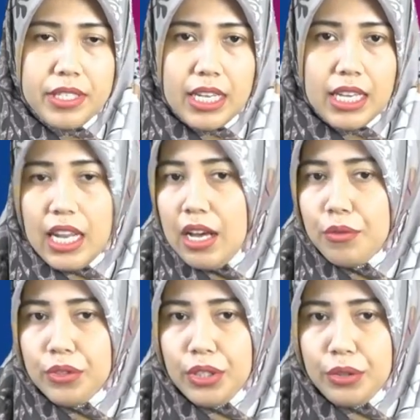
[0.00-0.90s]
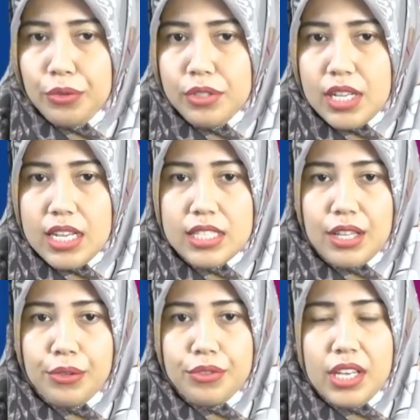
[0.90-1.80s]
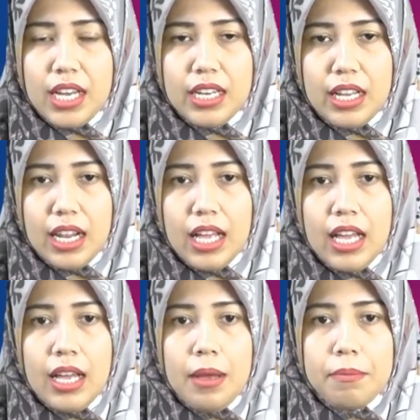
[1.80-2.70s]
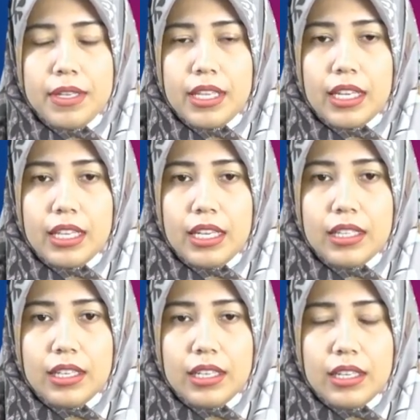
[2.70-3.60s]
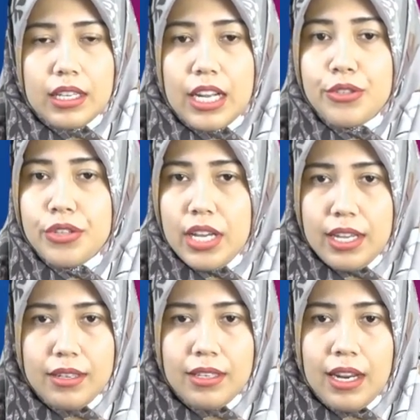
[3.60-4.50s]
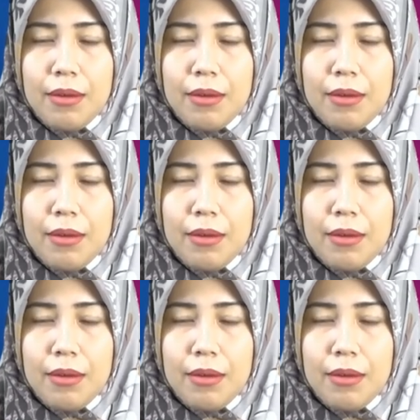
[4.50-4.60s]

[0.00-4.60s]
penyakit akut itu salah satunya adalah penyakit e, keracunan.